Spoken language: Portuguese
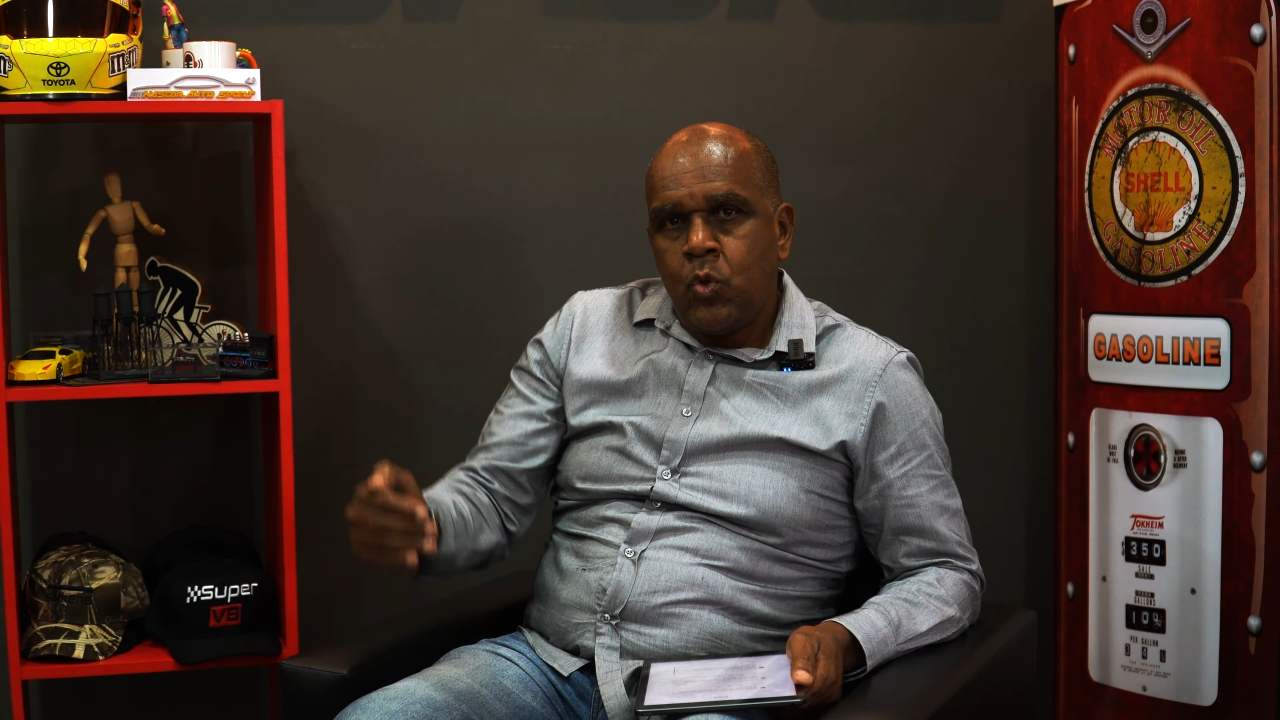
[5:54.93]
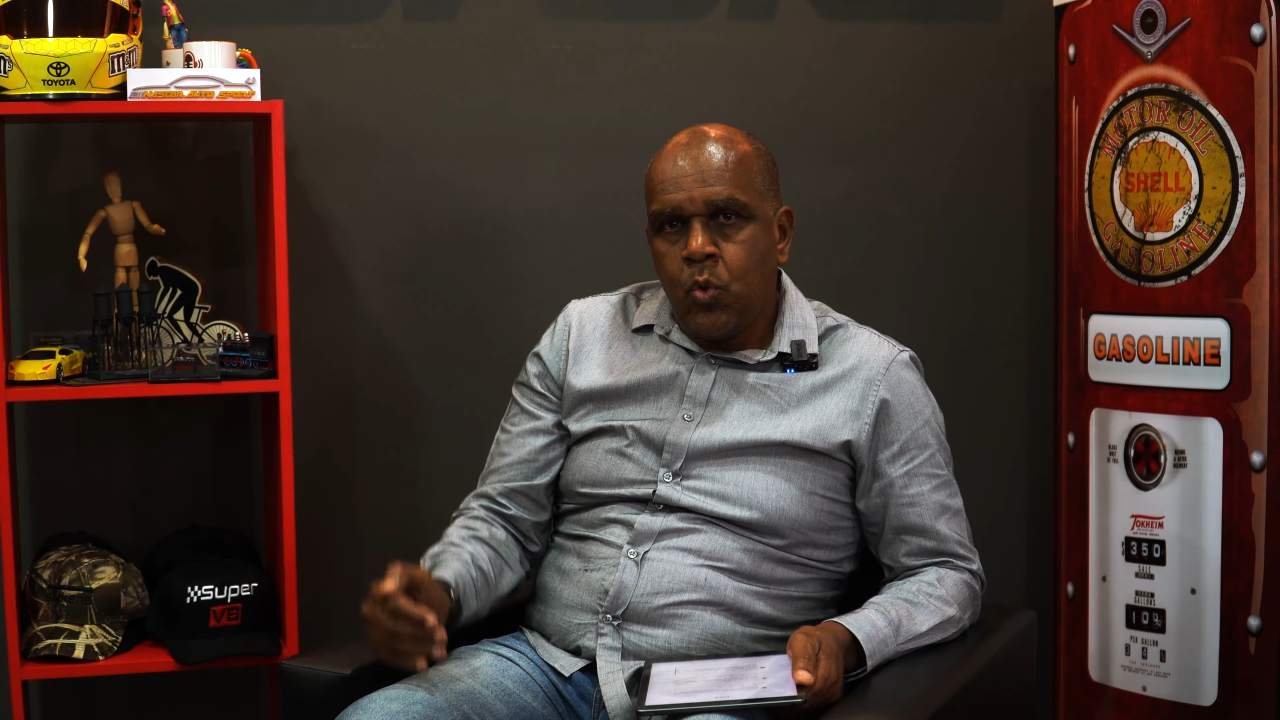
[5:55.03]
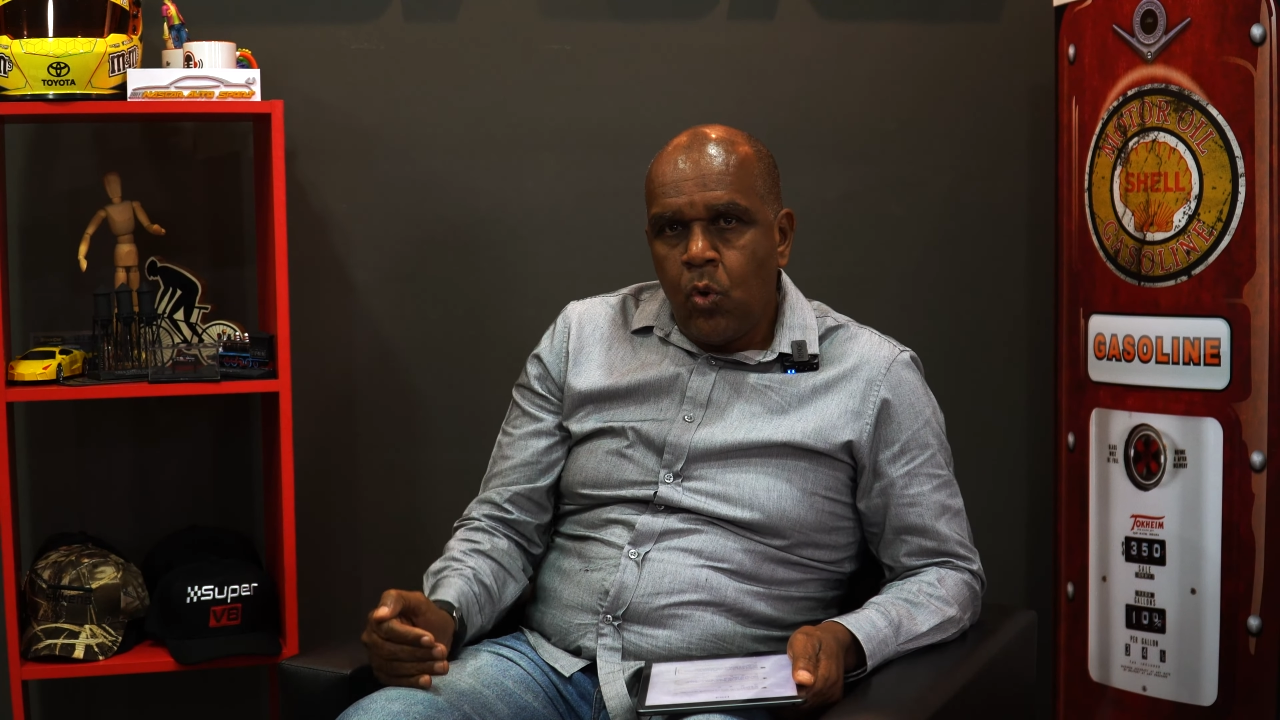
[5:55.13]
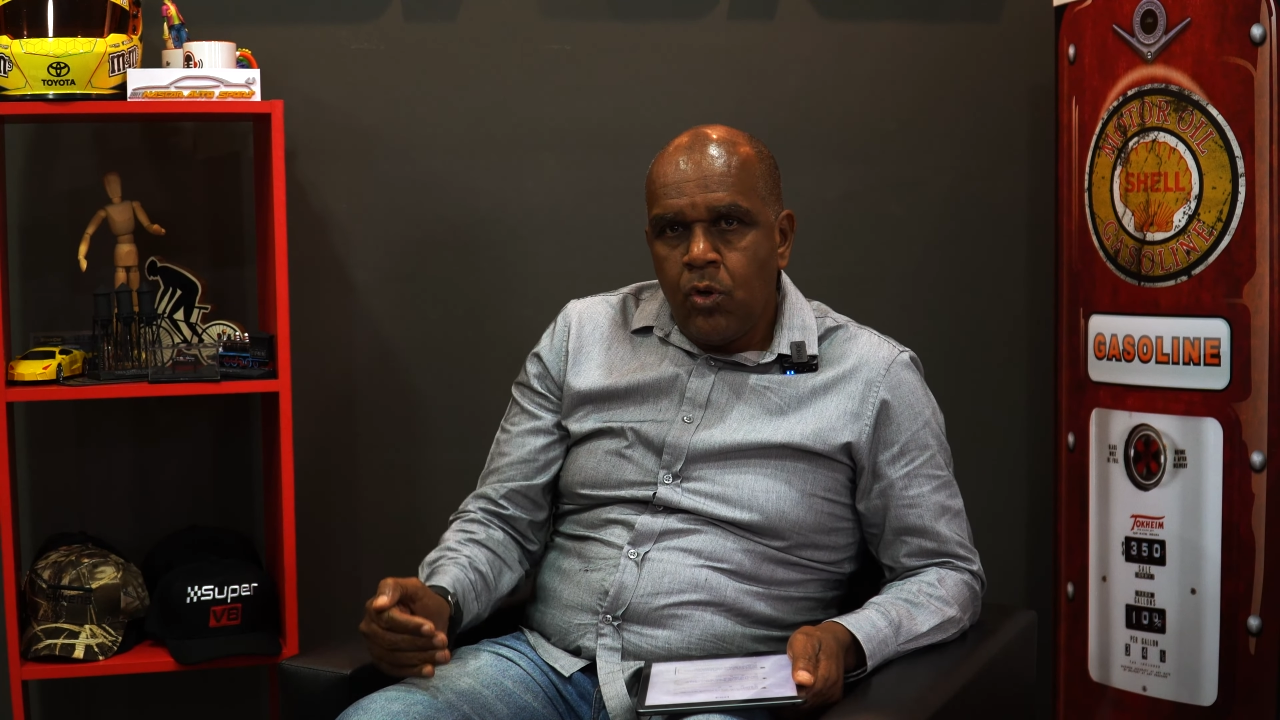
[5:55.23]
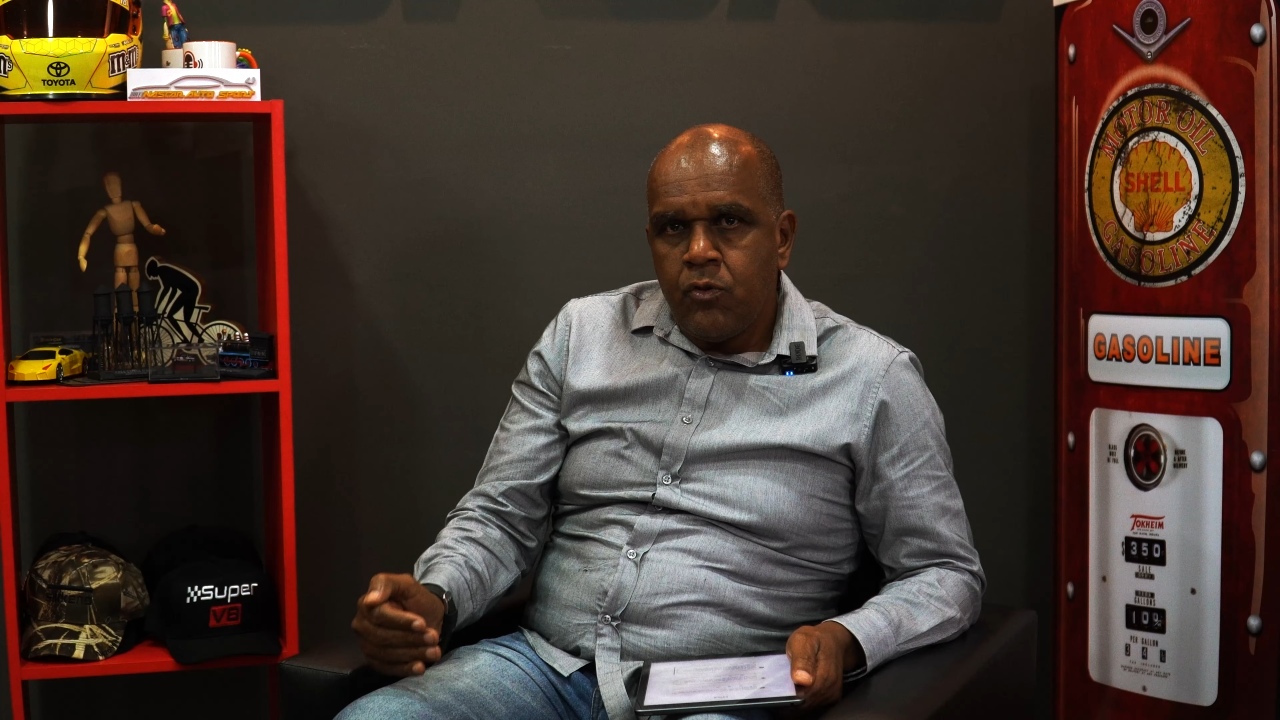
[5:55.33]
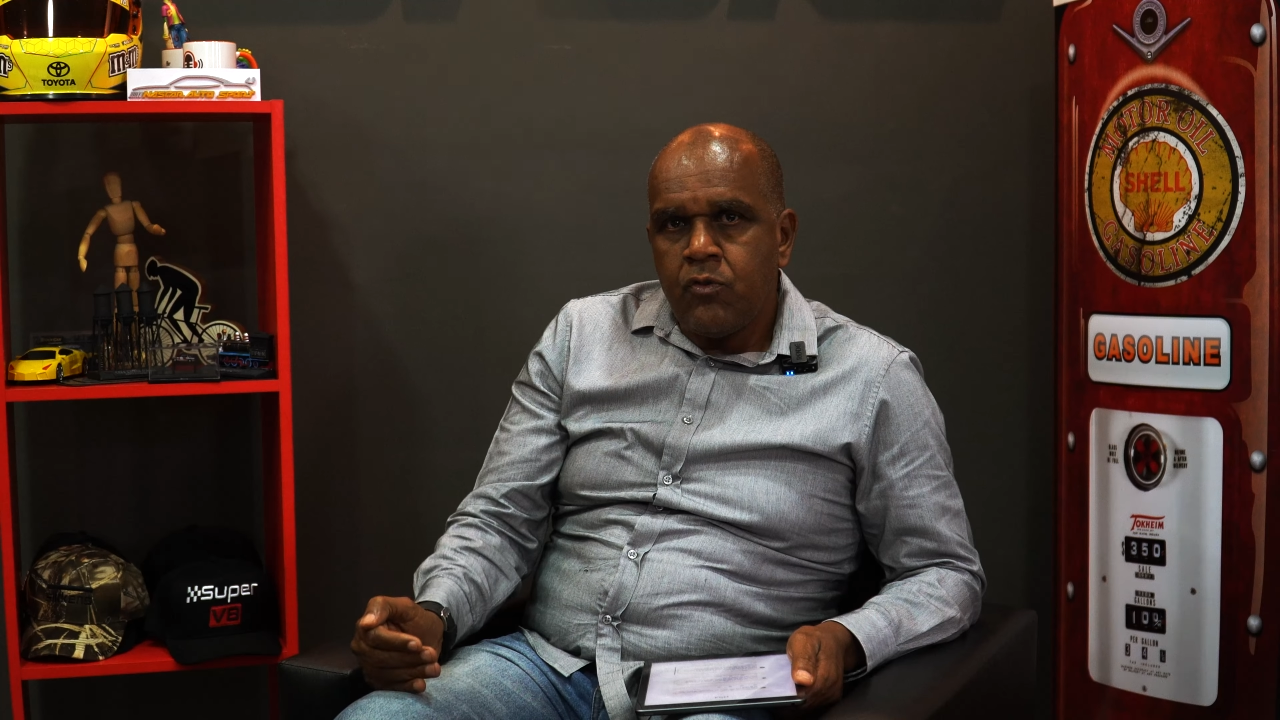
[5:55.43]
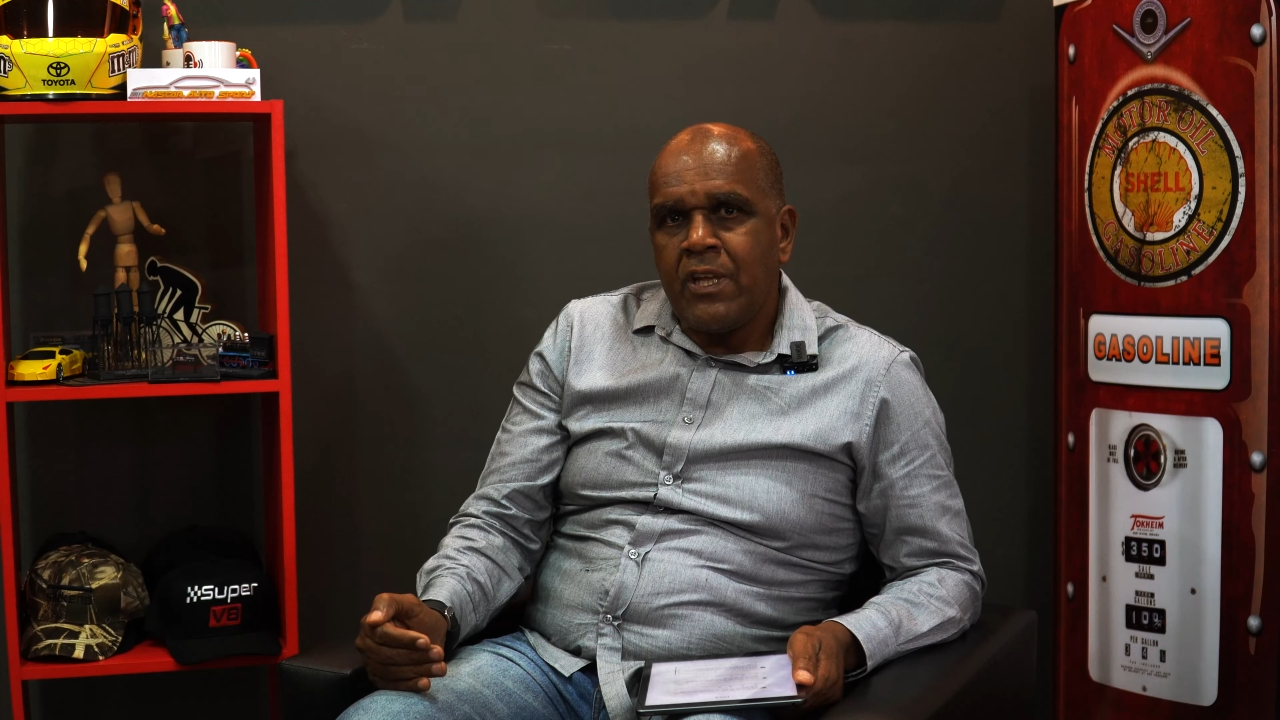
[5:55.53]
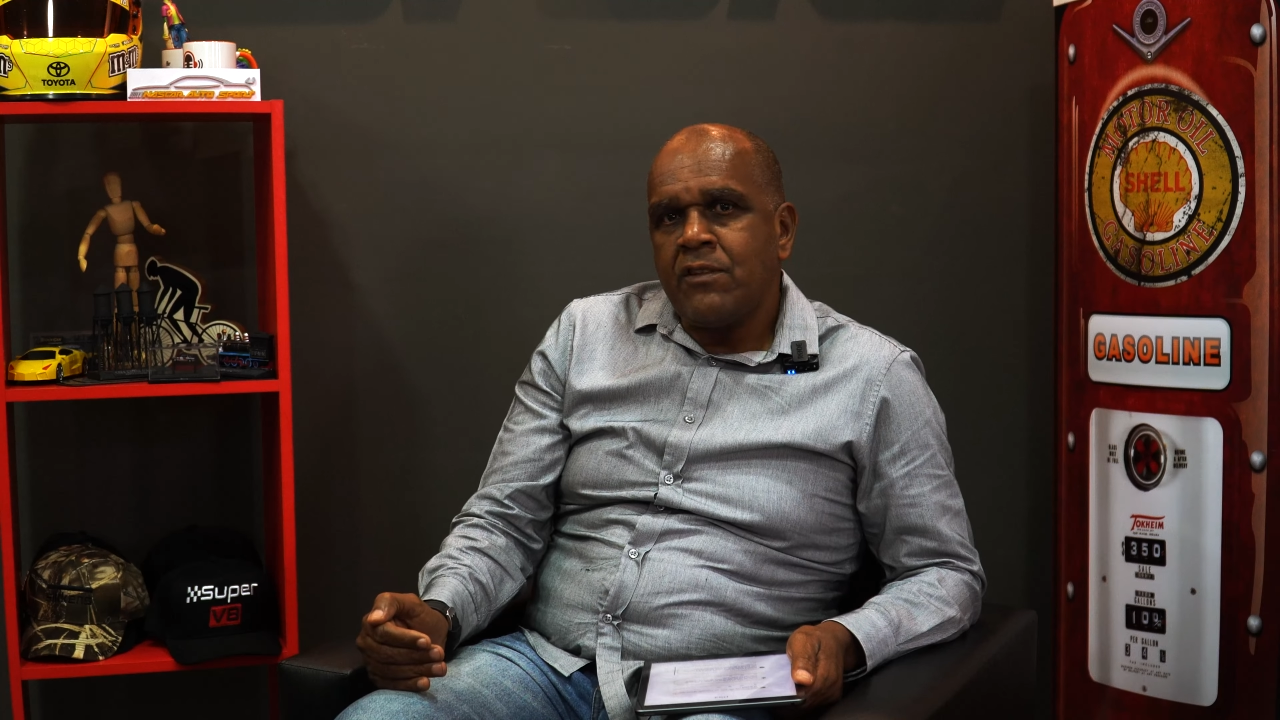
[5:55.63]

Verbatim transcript: todas